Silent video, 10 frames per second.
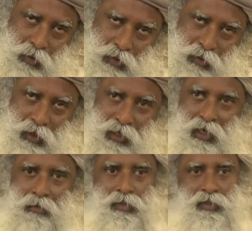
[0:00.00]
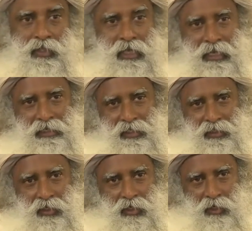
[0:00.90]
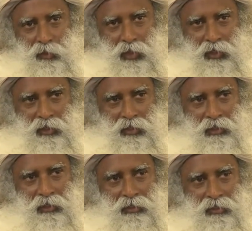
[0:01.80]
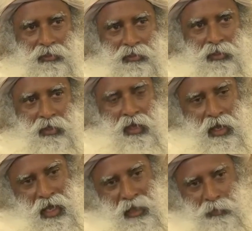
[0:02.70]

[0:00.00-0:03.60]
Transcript: நீங்க எண்ணிக்கையில பேச விரும்பினா எண்பத்தி மூன்றாவது